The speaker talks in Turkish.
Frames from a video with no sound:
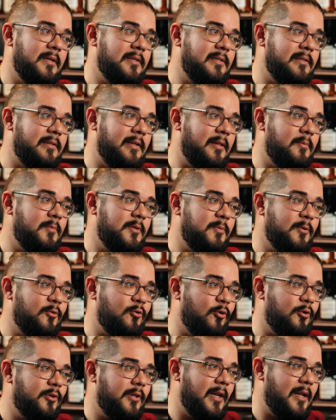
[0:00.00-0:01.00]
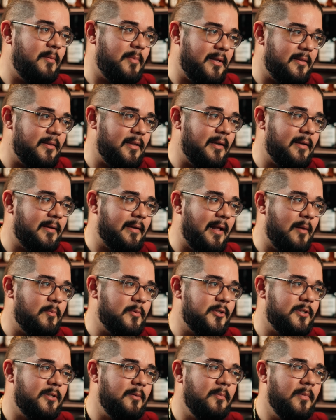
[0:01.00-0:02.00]
esinlenilmiş bir kokteyle ben denk
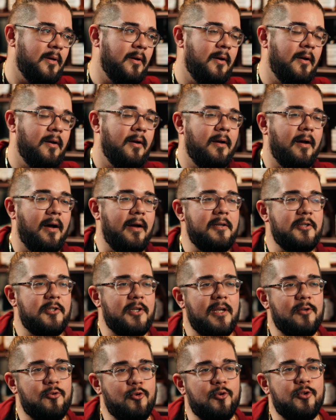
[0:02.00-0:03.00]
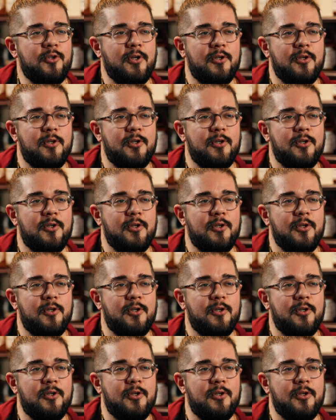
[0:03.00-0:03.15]
gelmiştim. Hı hı. Hani şeye çok